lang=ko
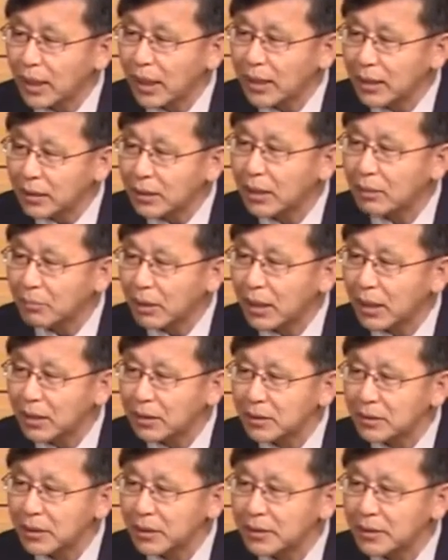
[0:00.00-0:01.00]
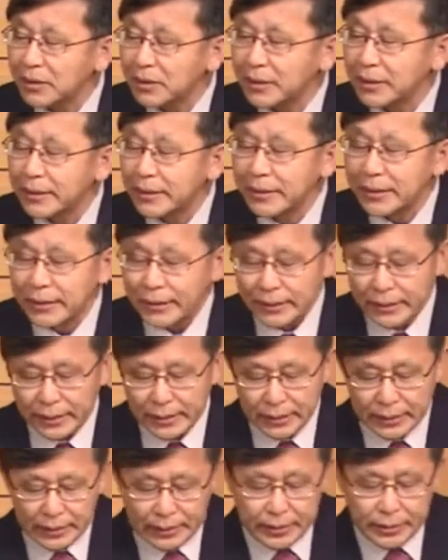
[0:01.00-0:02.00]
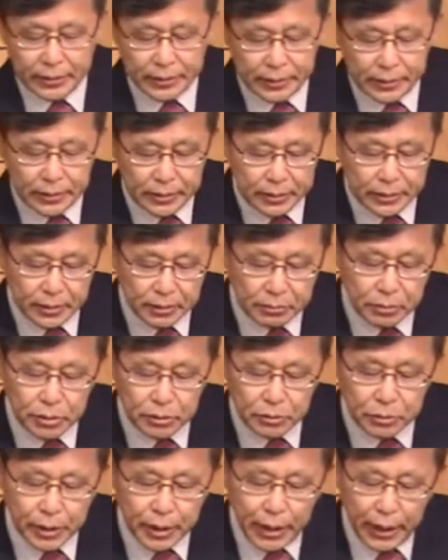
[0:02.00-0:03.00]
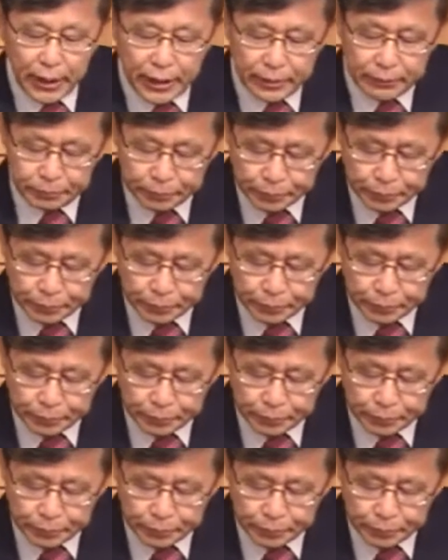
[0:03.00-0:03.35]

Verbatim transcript: 이렇게 말하는 거예요. 여러분들 우리가